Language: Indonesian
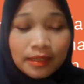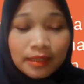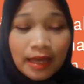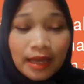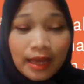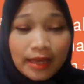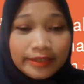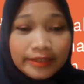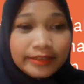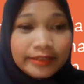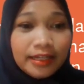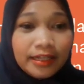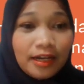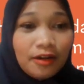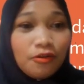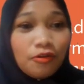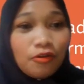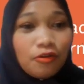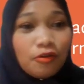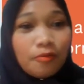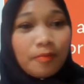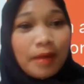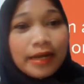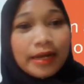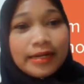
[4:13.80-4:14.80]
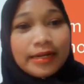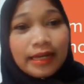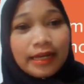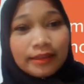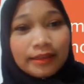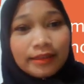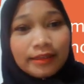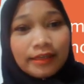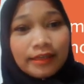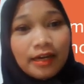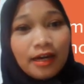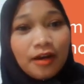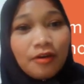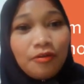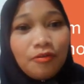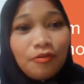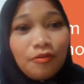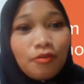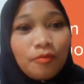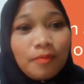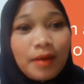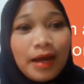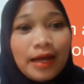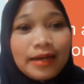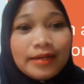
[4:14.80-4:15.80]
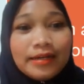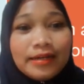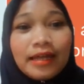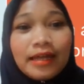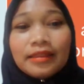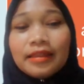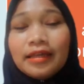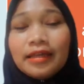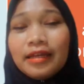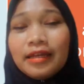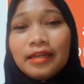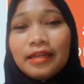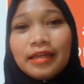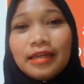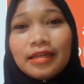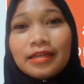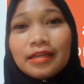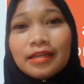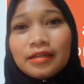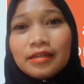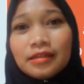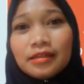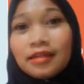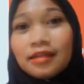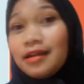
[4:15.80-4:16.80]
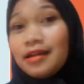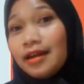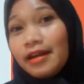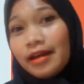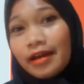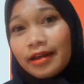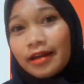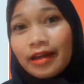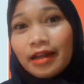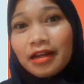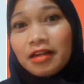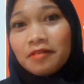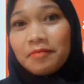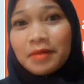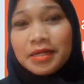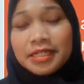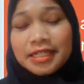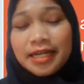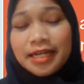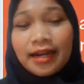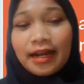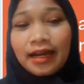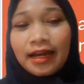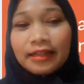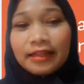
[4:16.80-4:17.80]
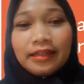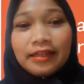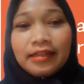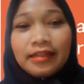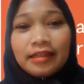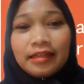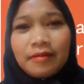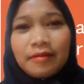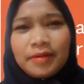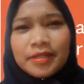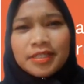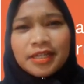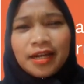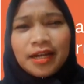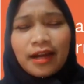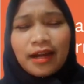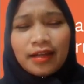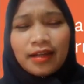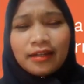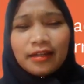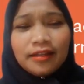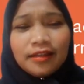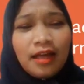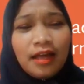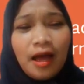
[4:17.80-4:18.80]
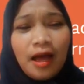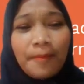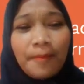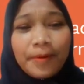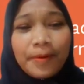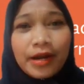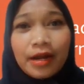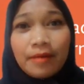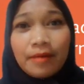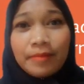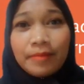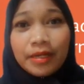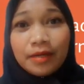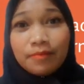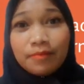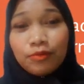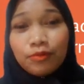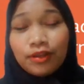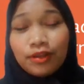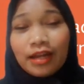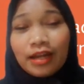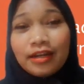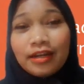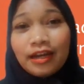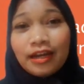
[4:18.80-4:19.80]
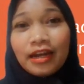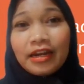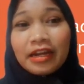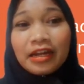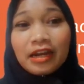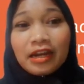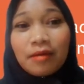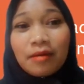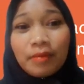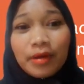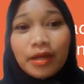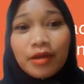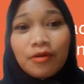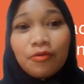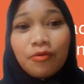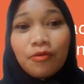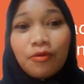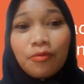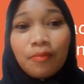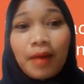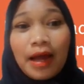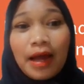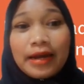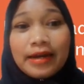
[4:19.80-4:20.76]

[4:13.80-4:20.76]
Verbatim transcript: Nah, istilah hukum adat ya, hukum adat ini tidak dikenal di masyarakat kita. Masyarakat kita nggak pernah menyebutkan dengan yang namanya hukum